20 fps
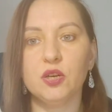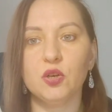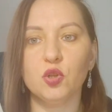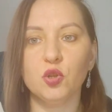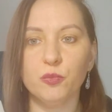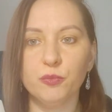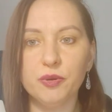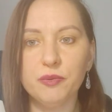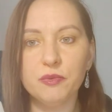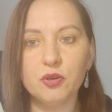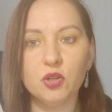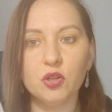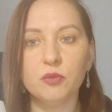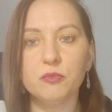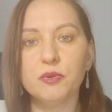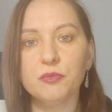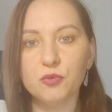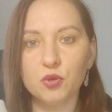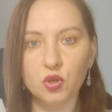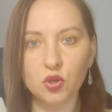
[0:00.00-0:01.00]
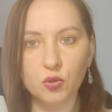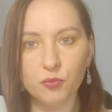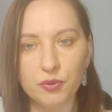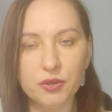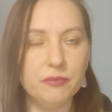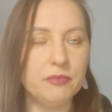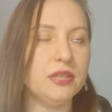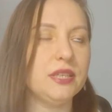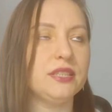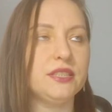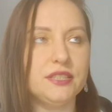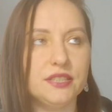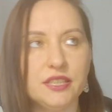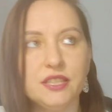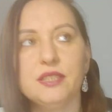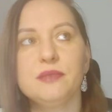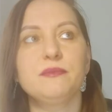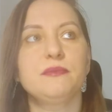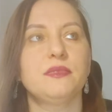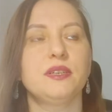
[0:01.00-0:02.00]
Голубым, голубым, голубым или
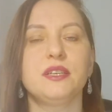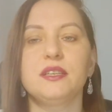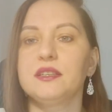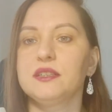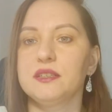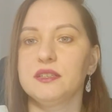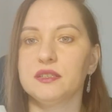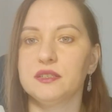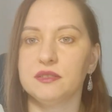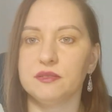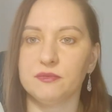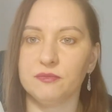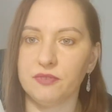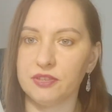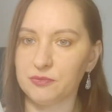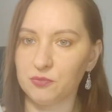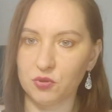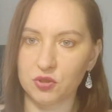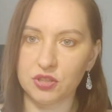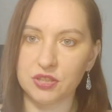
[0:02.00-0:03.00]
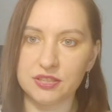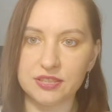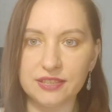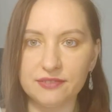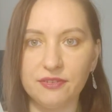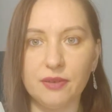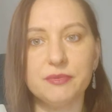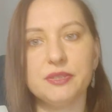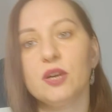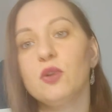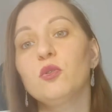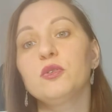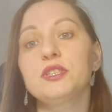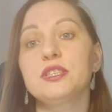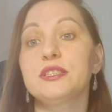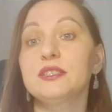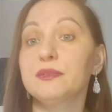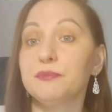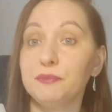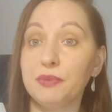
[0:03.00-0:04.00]
синим, э, возможно, вам
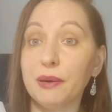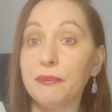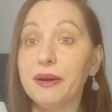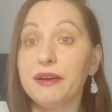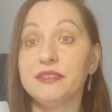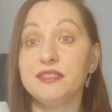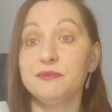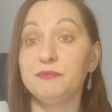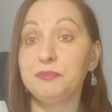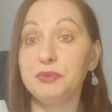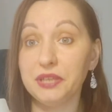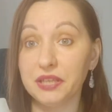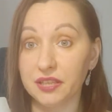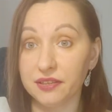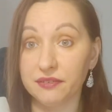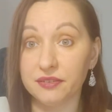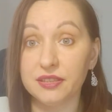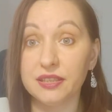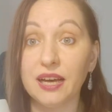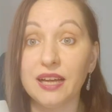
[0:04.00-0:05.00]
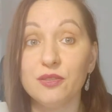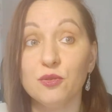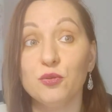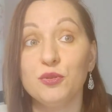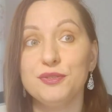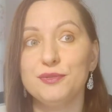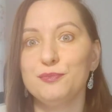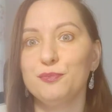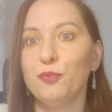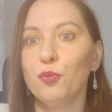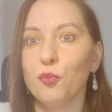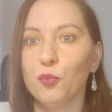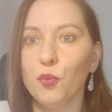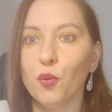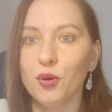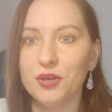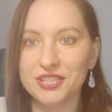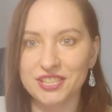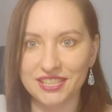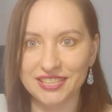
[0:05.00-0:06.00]
захочется добавить белого, да, то есть
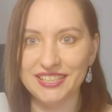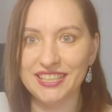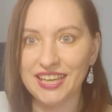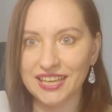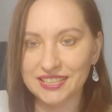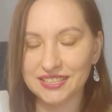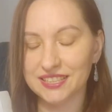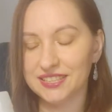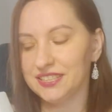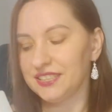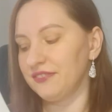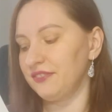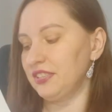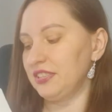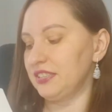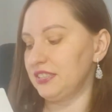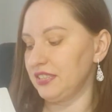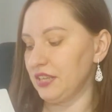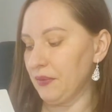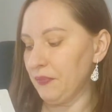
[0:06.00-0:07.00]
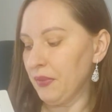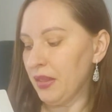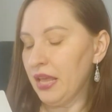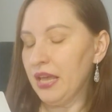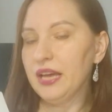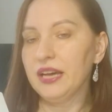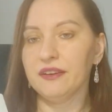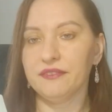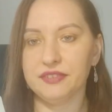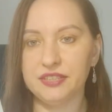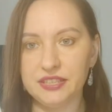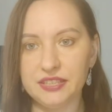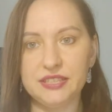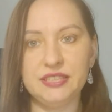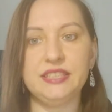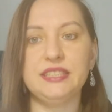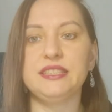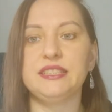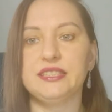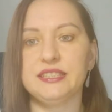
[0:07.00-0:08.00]
больше ясности внести.
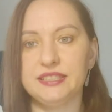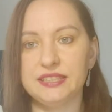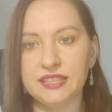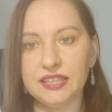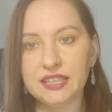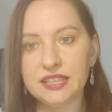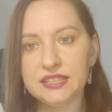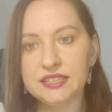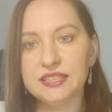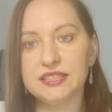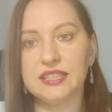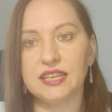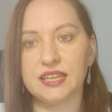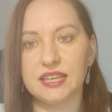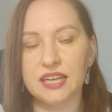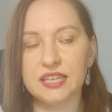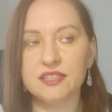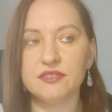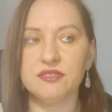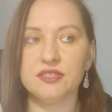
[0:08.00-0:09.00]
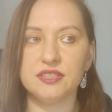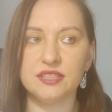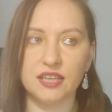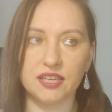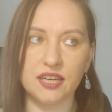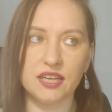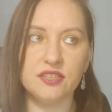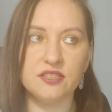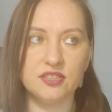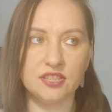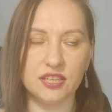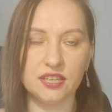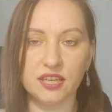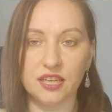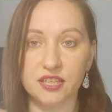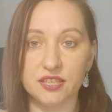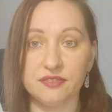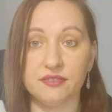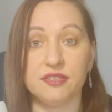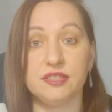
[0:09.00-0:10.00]
Внесите, сделайте, закрашивайте, закрашивайте,
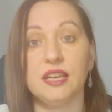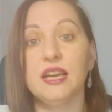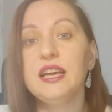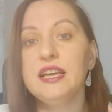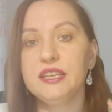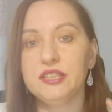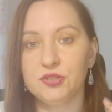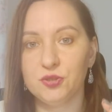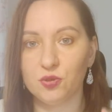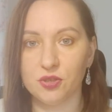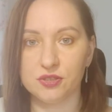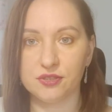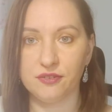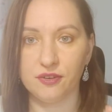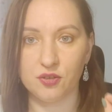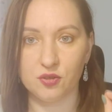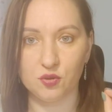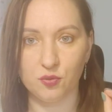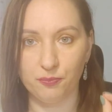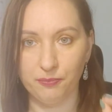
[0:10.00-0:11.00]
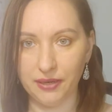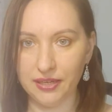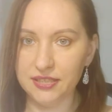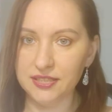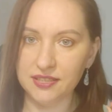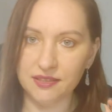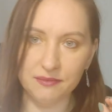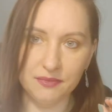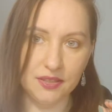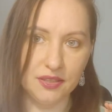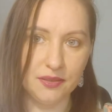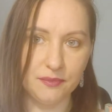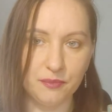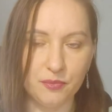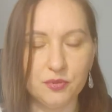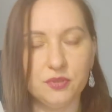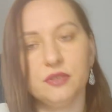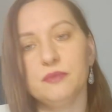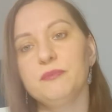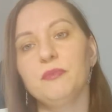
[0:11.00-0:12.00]
закрашивайте. Еще раз говорю, что пальчиками
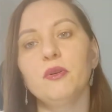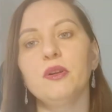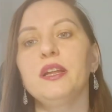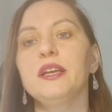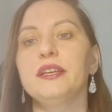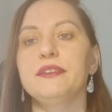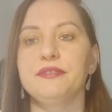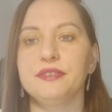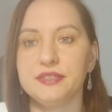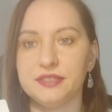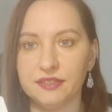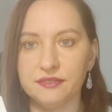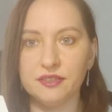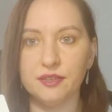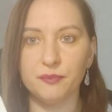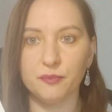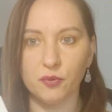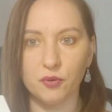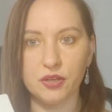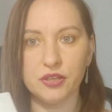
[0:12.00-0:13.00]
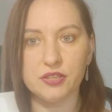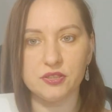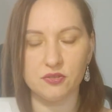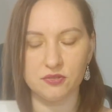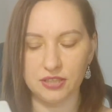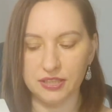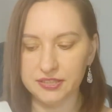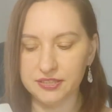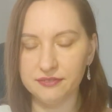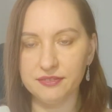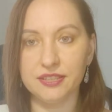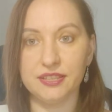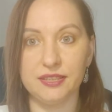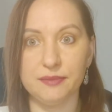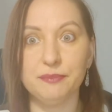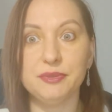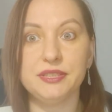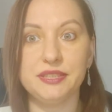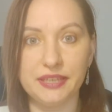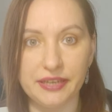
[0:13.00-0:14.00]
будет более эффективно, более результативно и
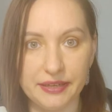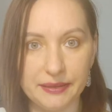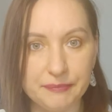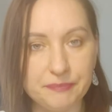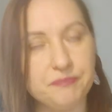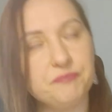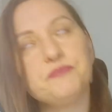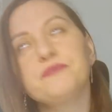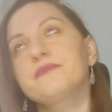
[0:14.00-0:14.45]
быстрее